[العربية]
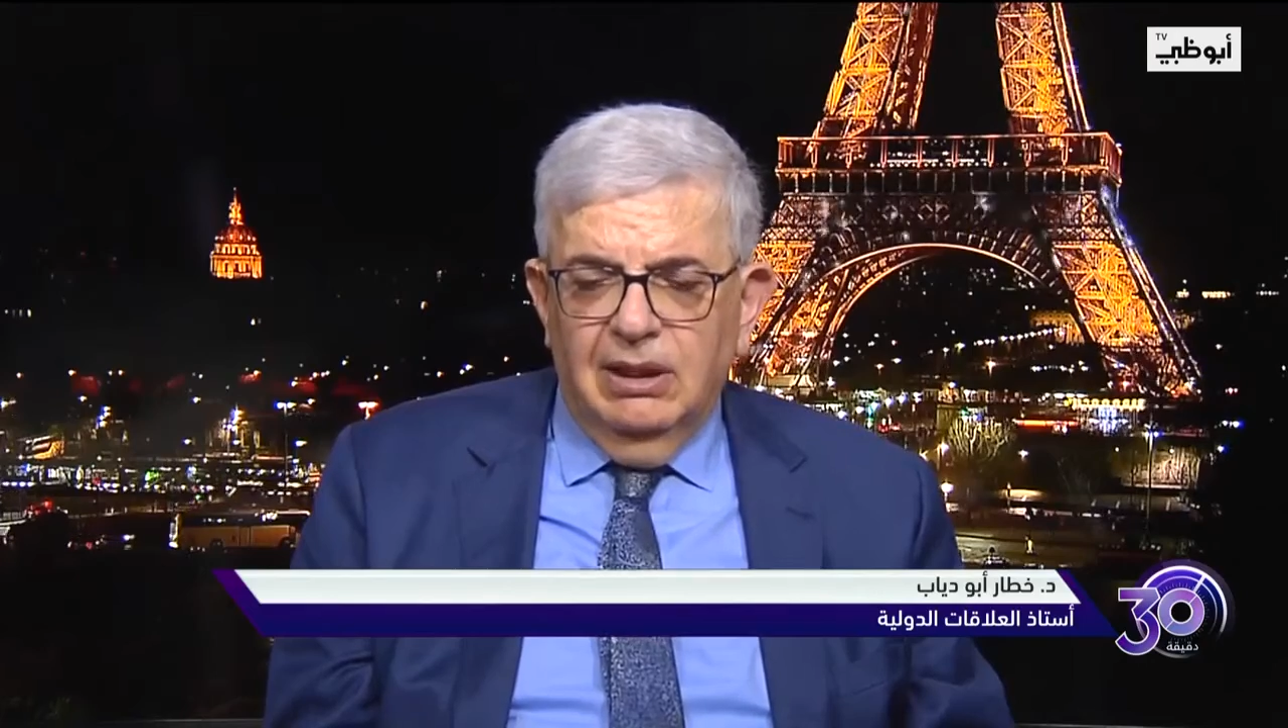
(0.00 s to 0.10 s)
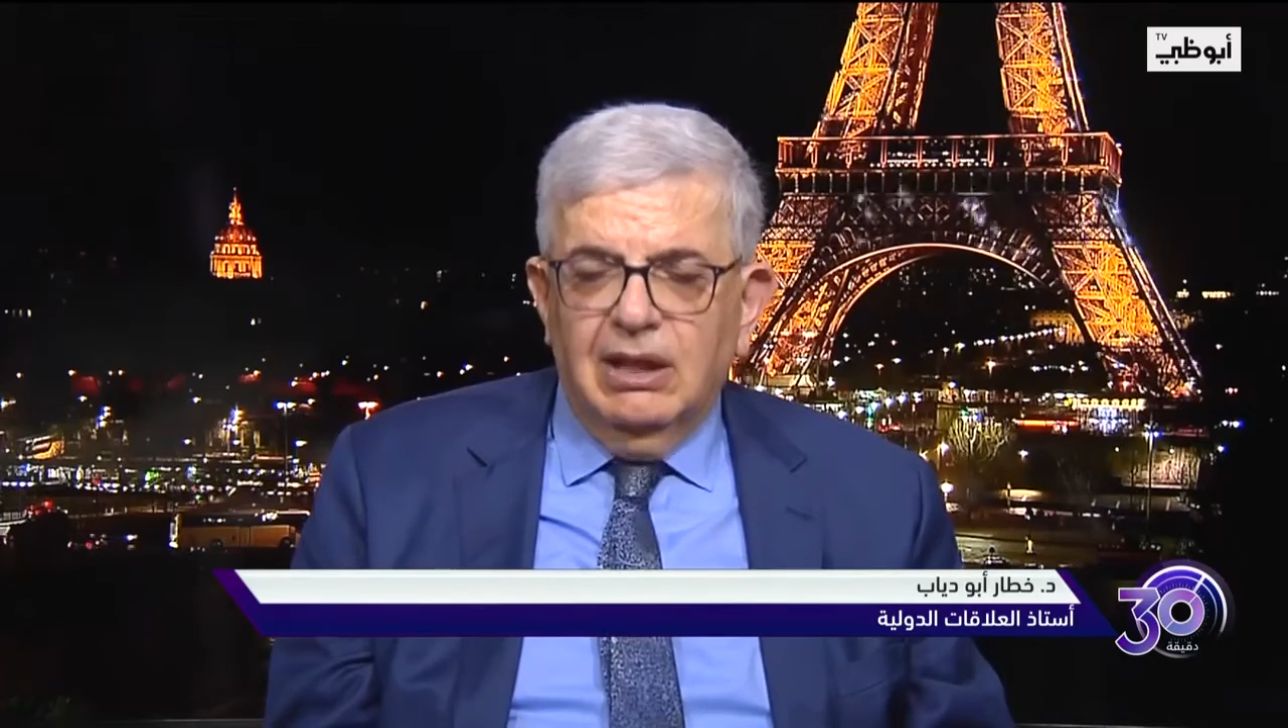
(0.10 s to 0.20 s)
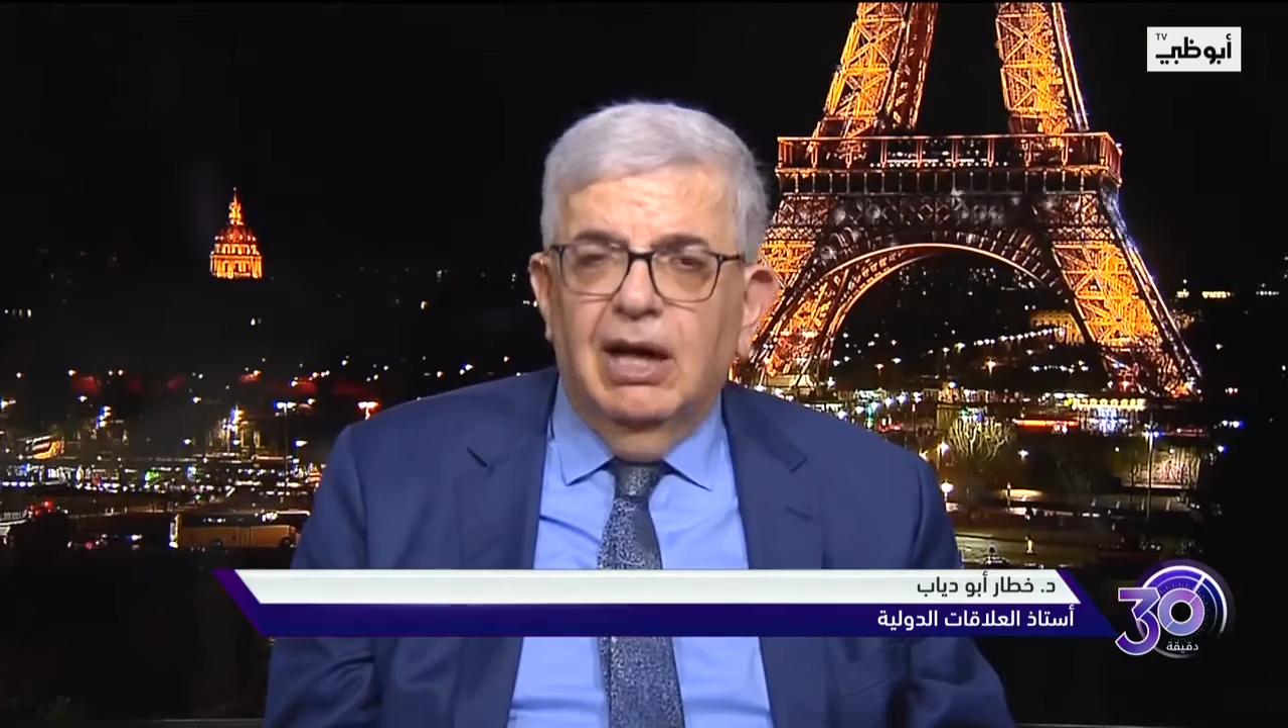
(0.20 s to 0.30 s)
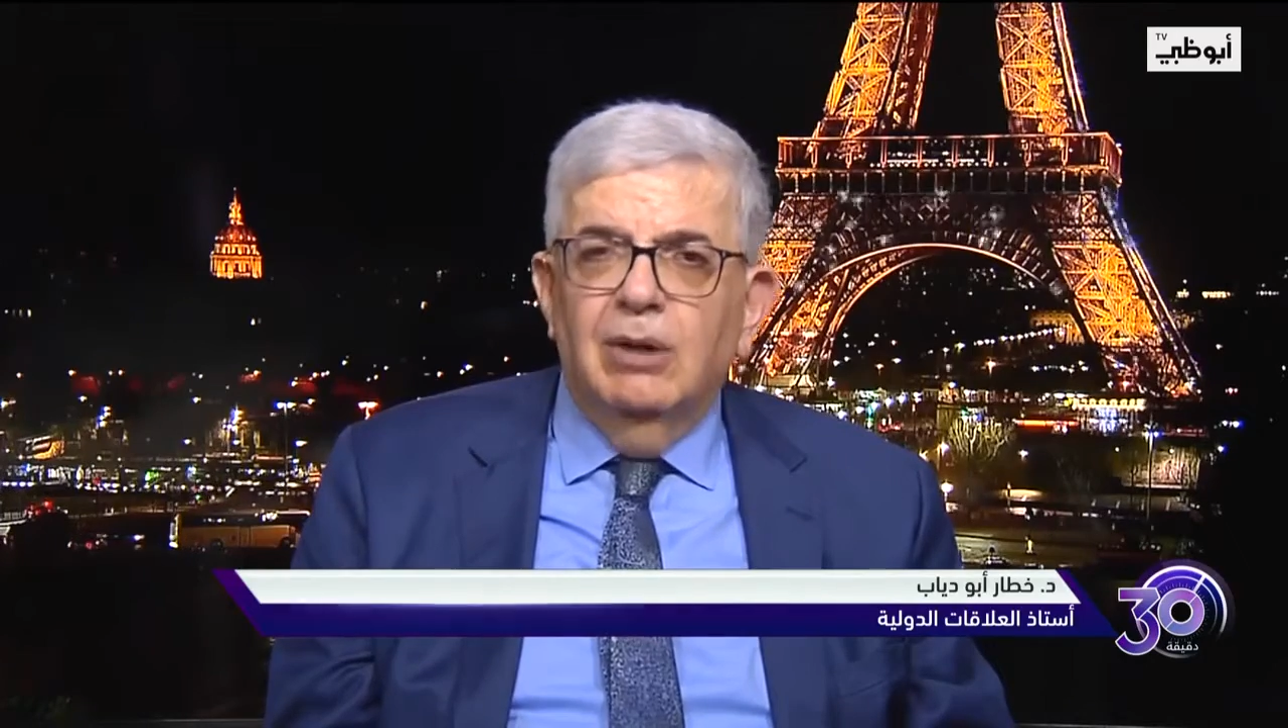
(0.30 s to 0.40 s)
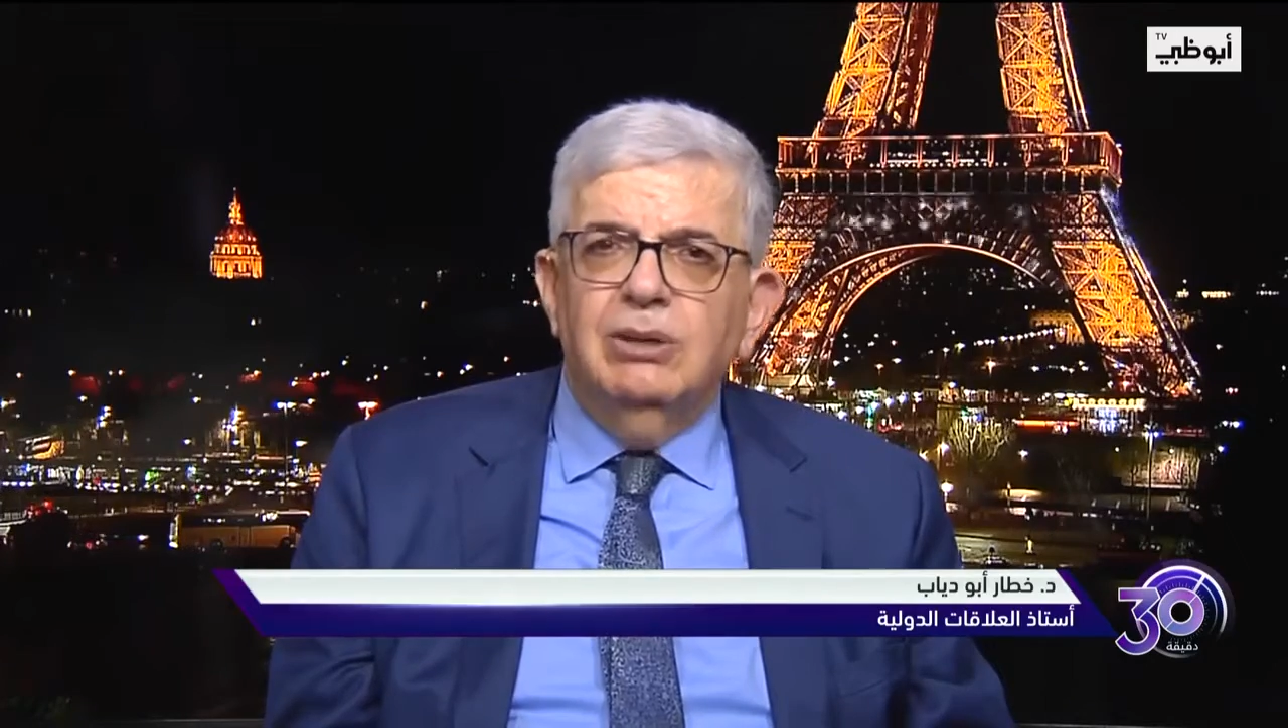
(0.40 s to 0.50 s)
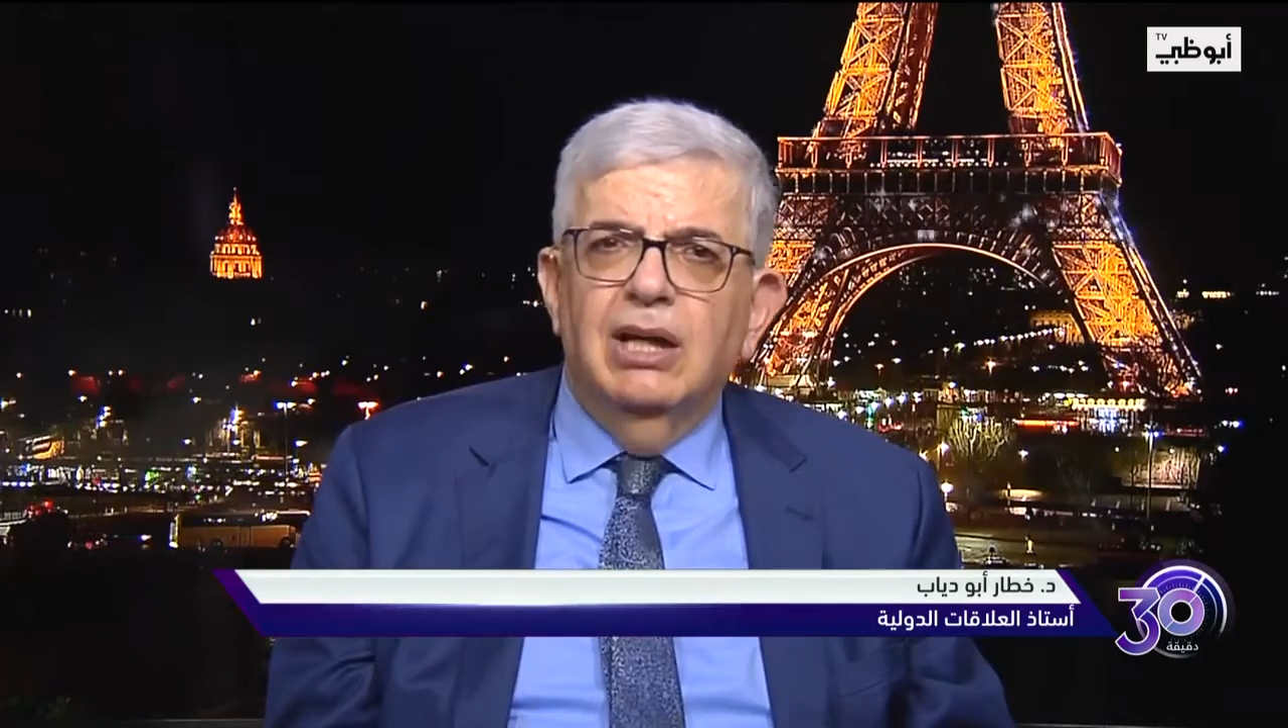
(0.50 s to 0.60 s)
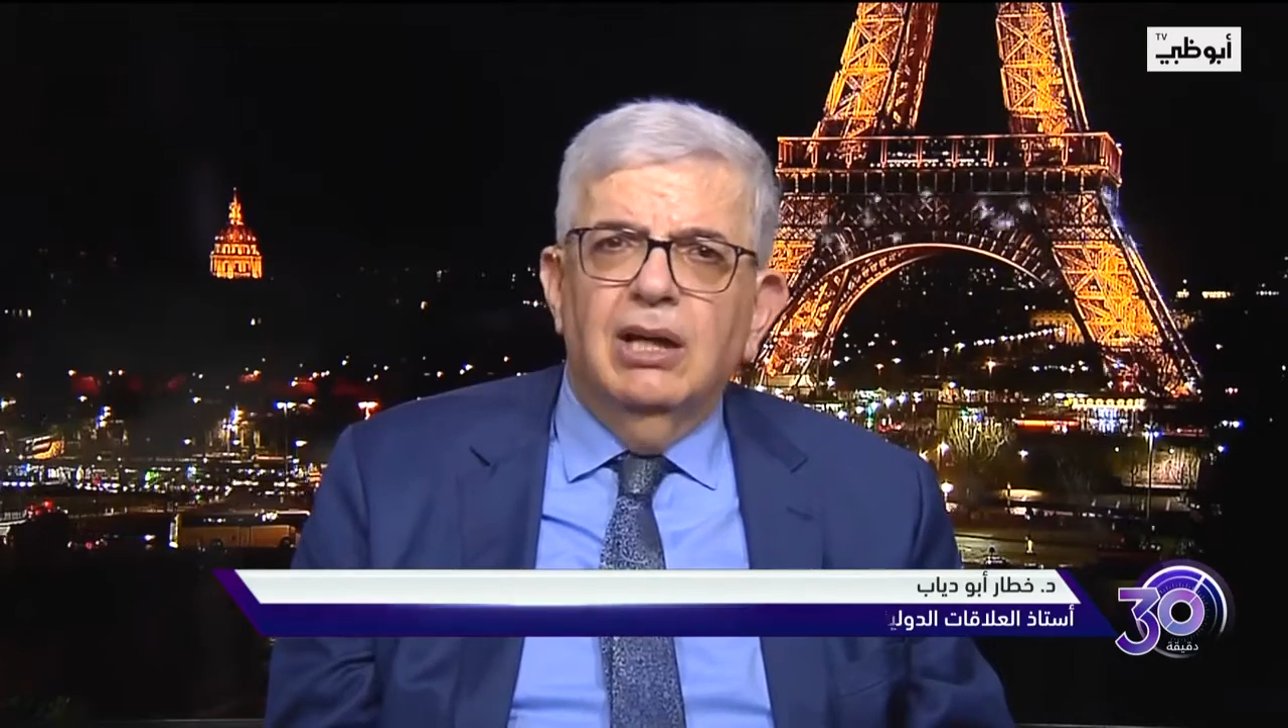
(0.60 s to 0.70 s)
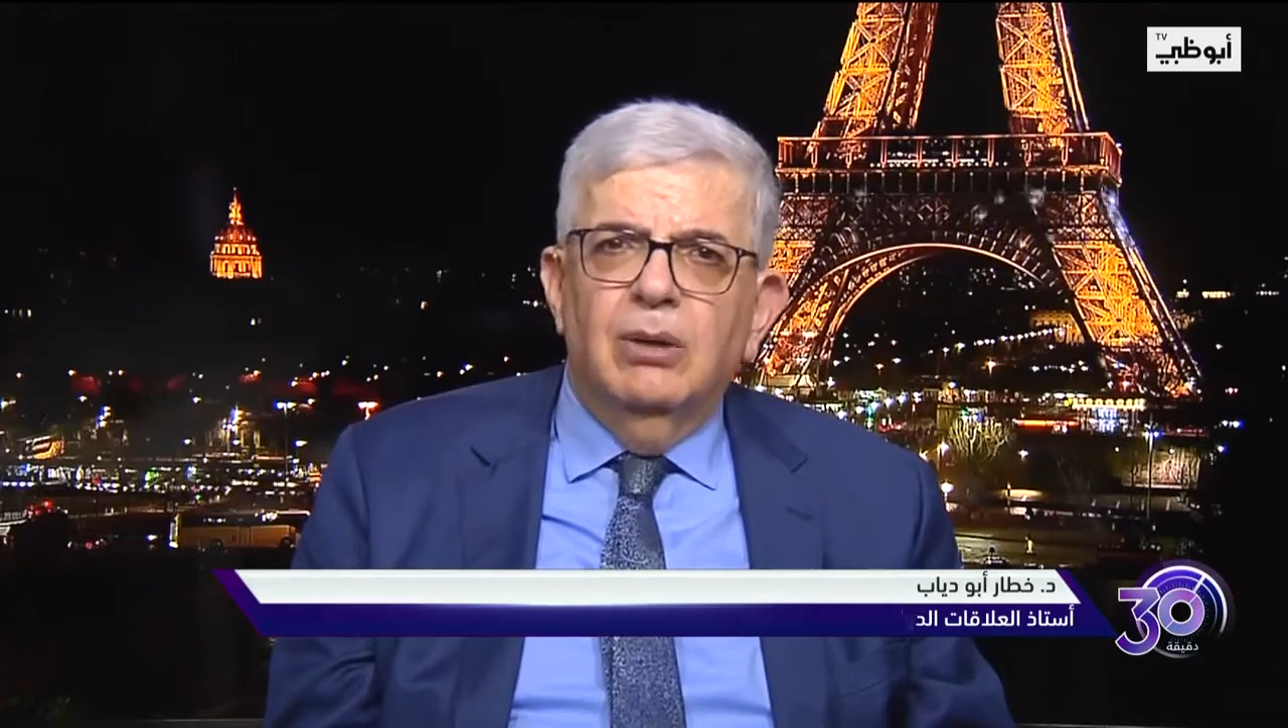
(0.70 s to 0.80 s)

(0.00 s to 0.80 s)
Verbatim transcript: هناك عودة